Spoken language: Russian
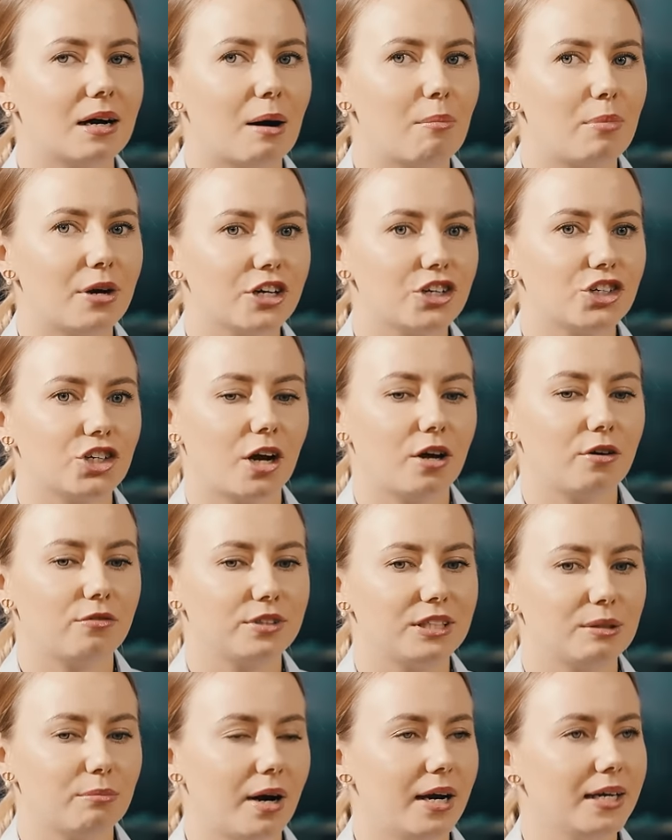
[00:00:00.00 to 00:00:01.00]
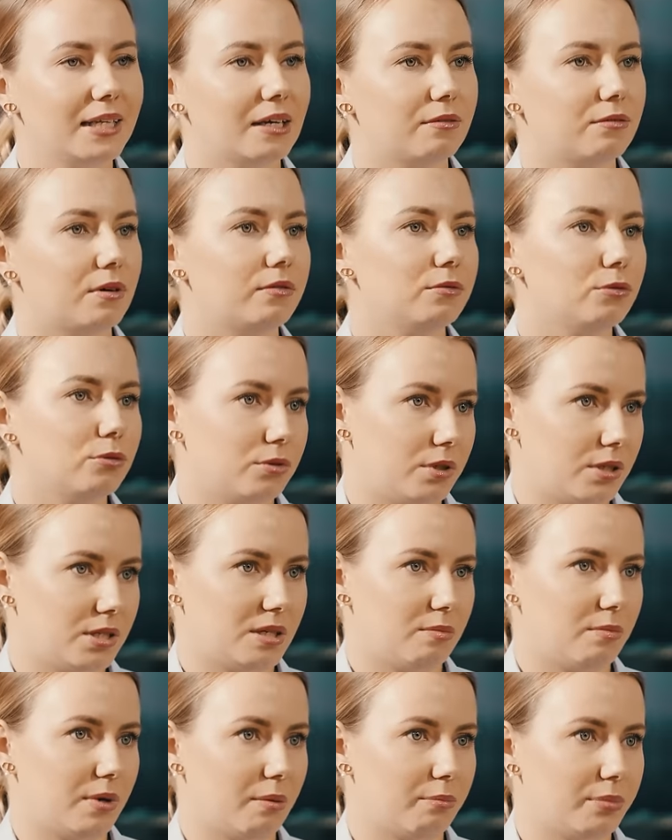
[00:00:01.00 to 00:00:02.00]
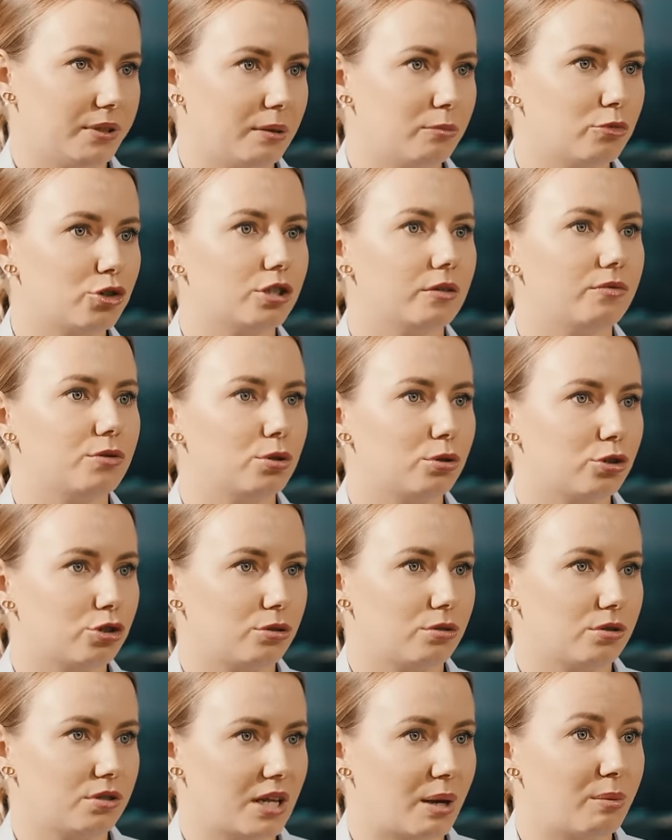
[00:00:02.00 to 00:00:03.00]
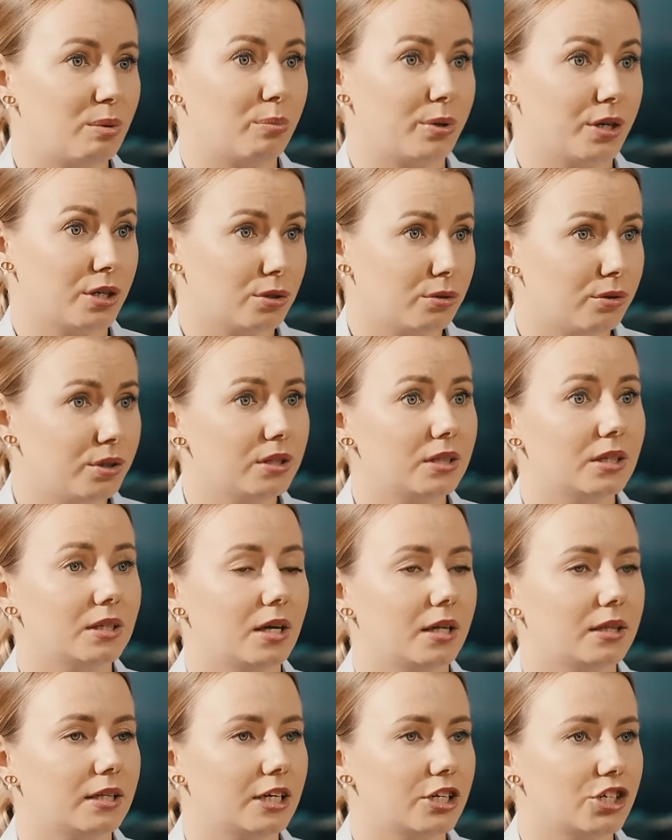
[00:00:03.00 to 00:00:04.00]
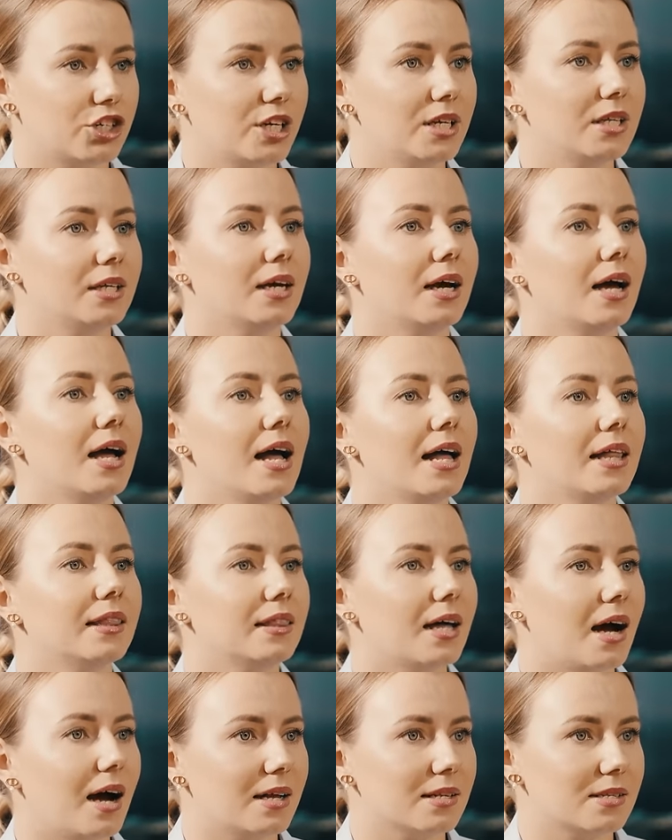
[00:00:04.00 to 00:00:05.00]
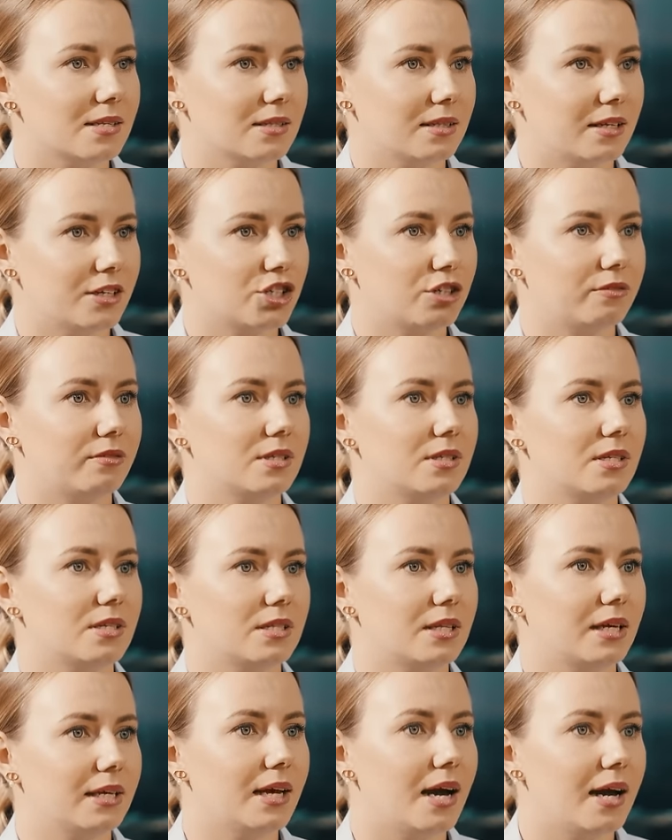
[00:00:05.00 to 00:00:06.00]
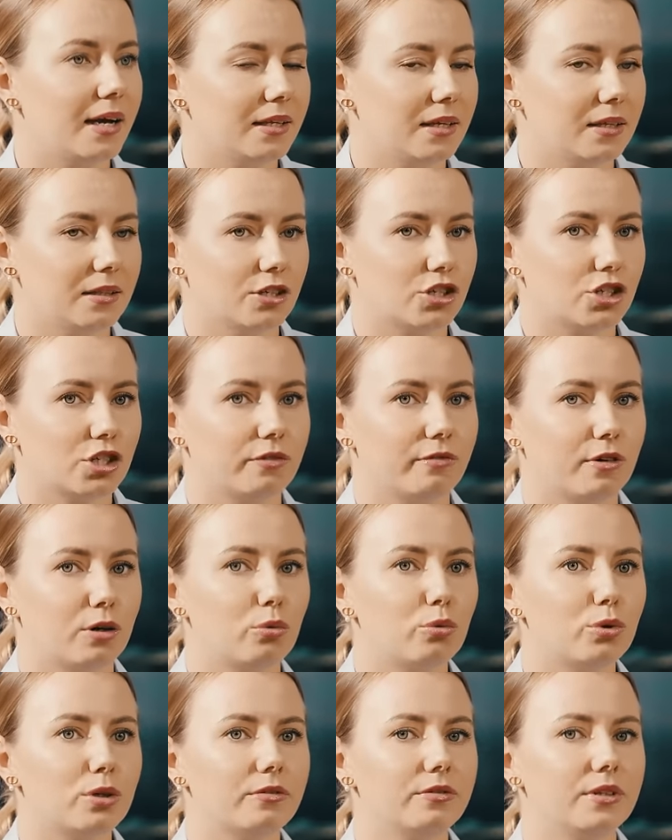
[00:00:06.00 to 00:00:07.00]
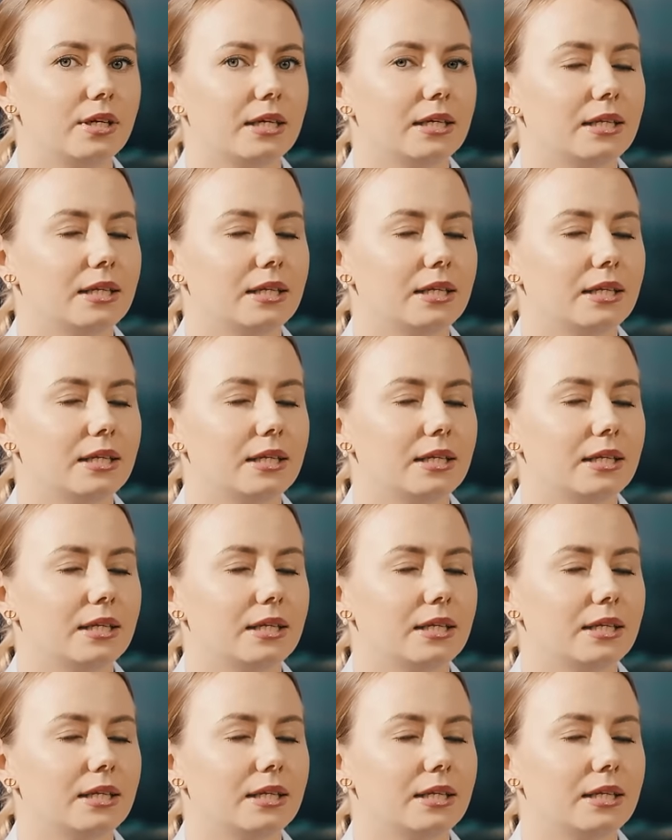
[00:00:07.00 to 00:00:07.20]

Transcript: обращаю внимание вовнутрь себя, потому что все, что с нами происходит, это отражение нас, нашего состояния, нашего уровня